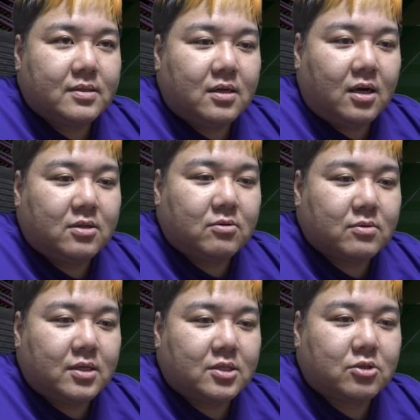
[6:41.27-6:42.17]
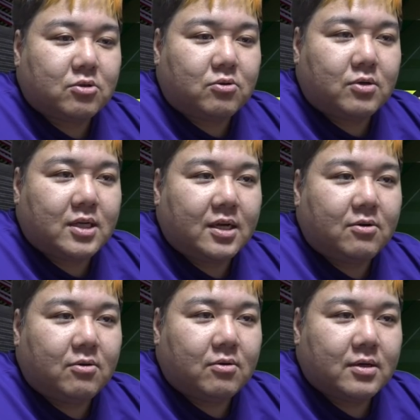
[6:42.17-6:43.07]
あと、いやちょっとこれ結
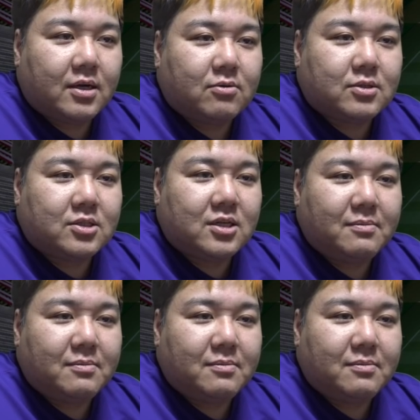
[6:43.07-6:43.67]
構つ